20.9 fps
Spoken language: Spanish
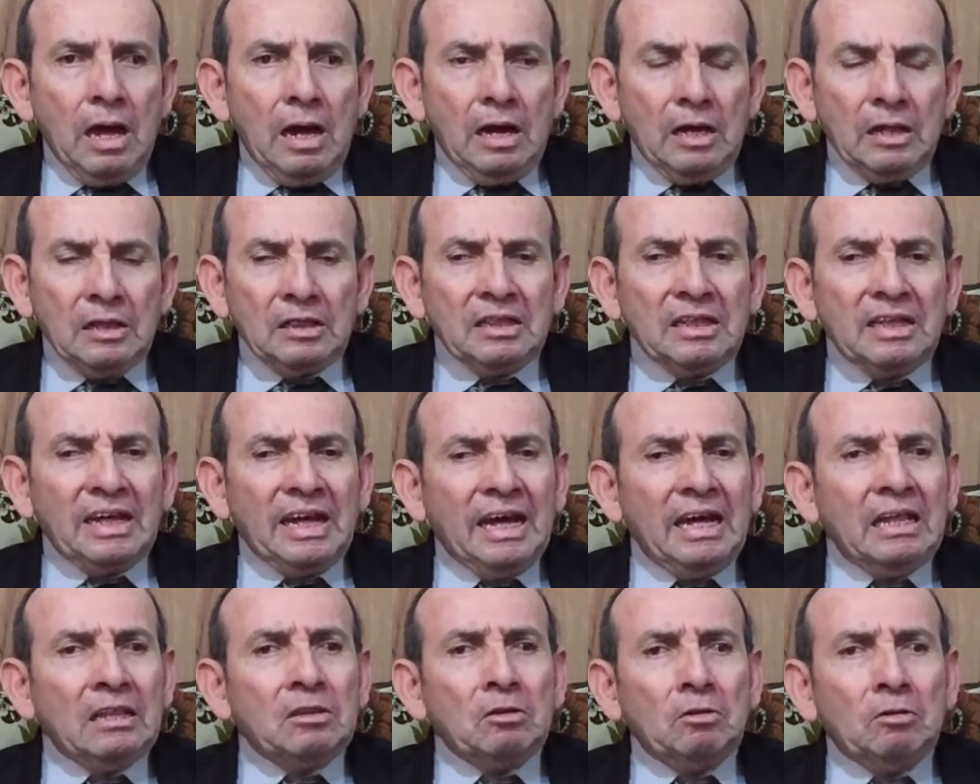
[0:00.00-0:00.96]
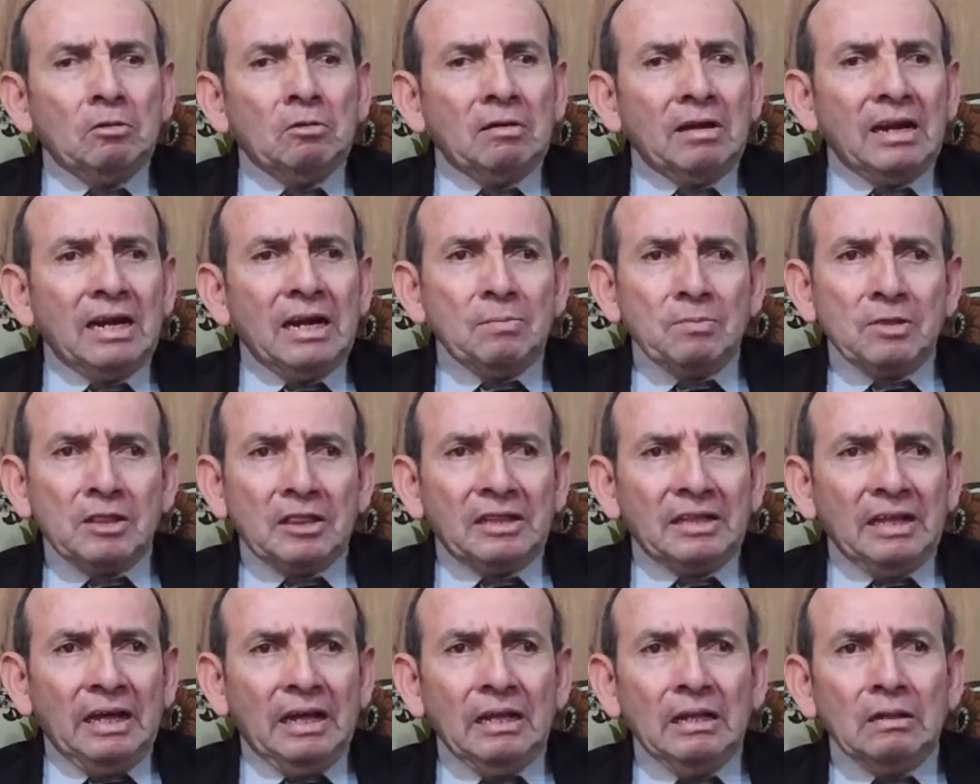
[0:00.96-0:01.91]
Así es, yo creo que la
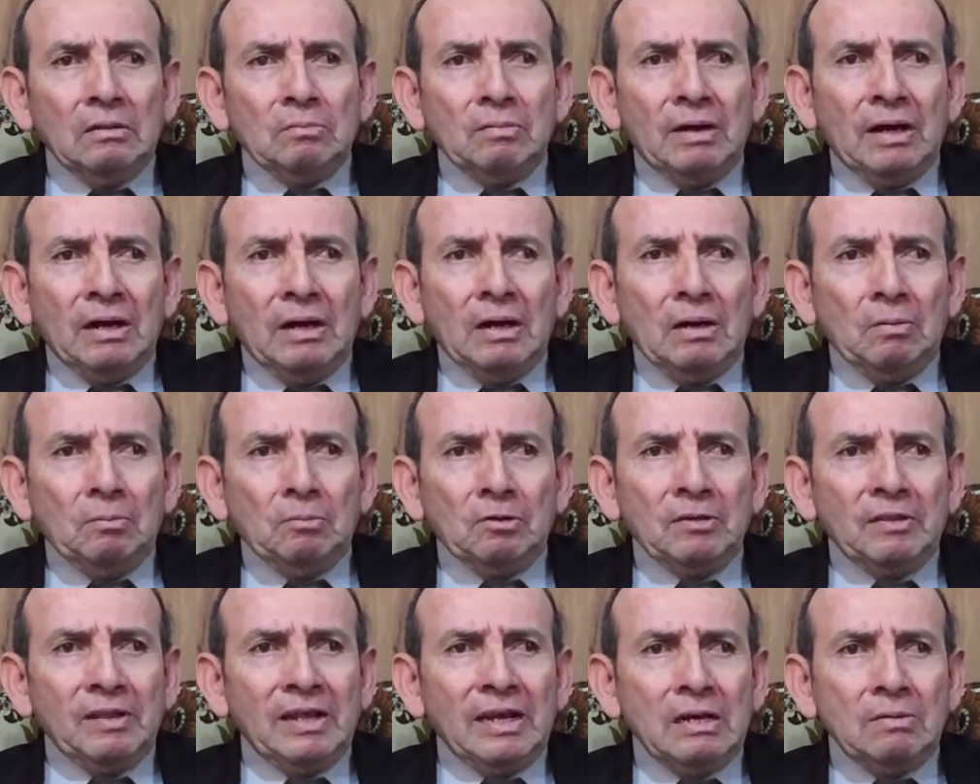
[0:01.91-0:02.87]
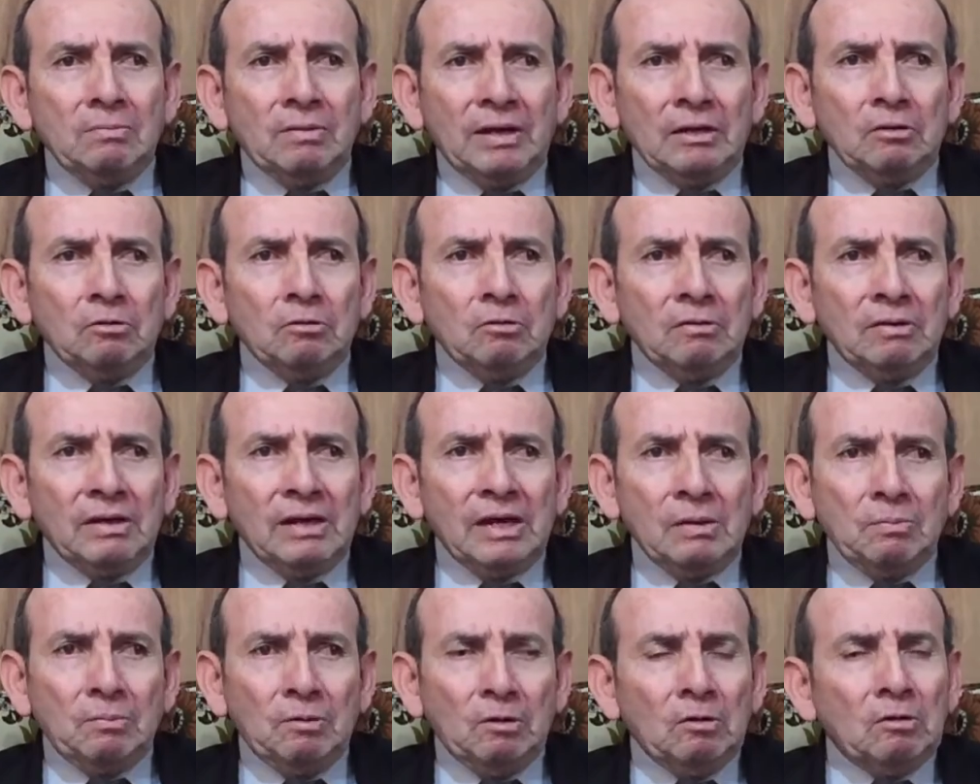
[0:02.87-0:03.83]
amistad va muy de la mano con
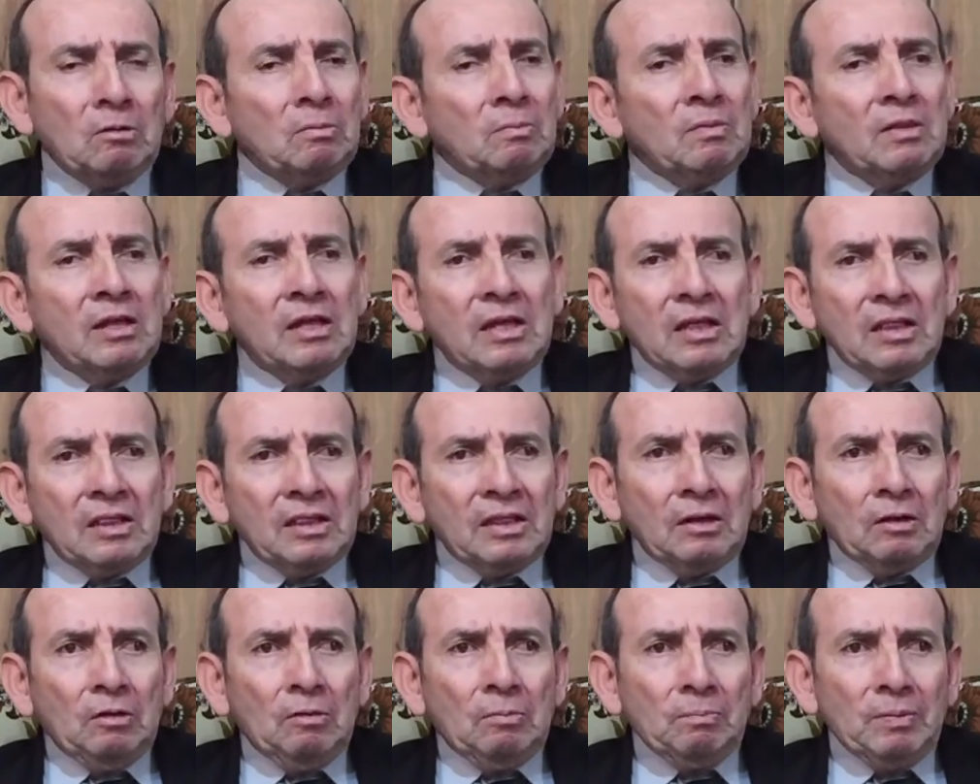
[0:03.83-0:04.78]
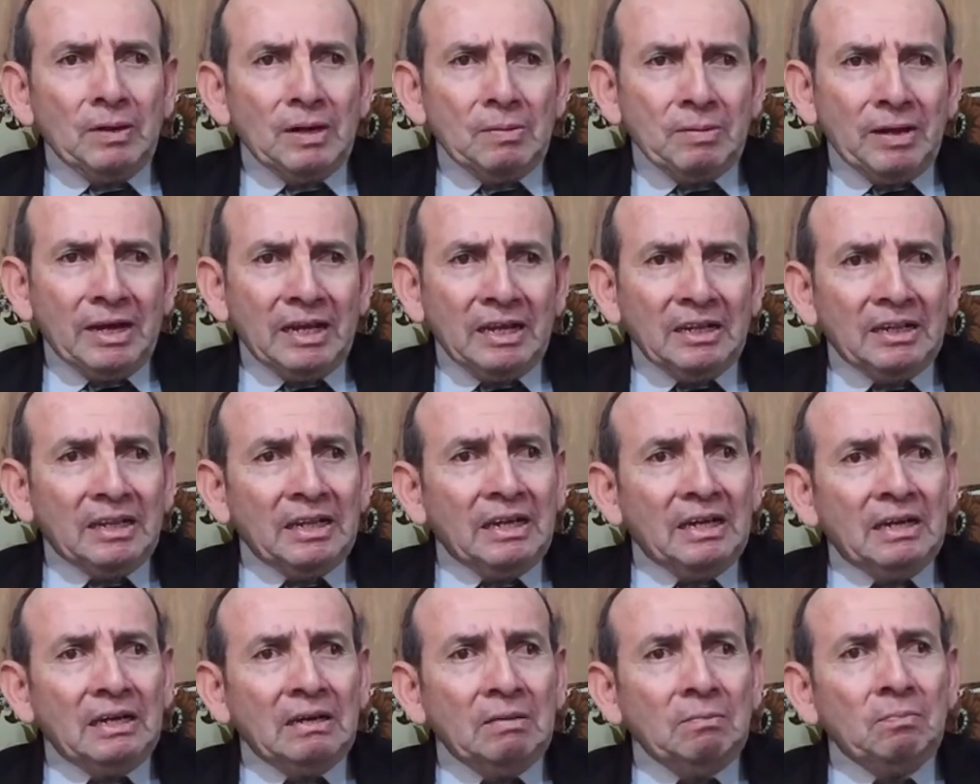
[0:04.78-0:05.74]
el amor, se
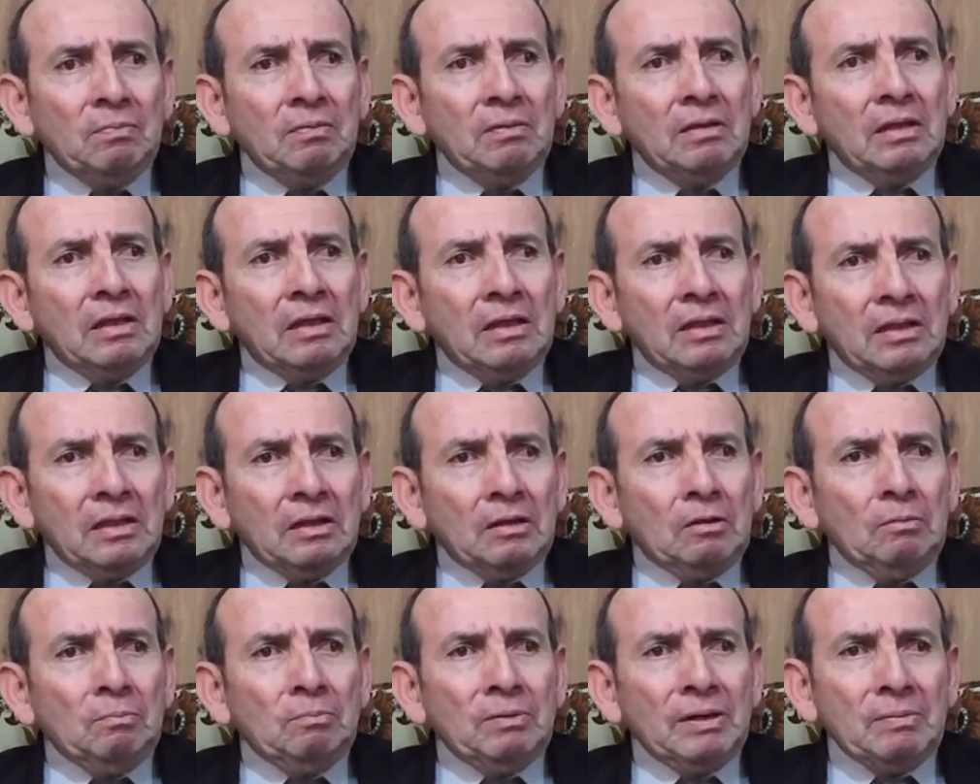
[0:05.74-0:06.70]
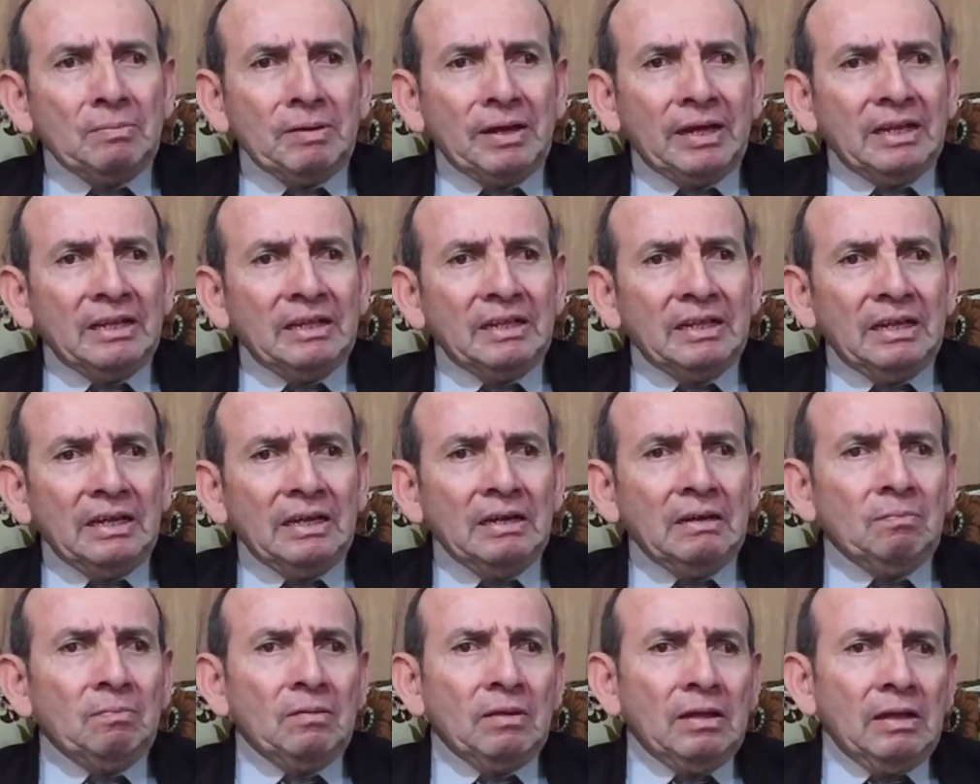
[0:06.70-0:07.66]
complementan, se complementan.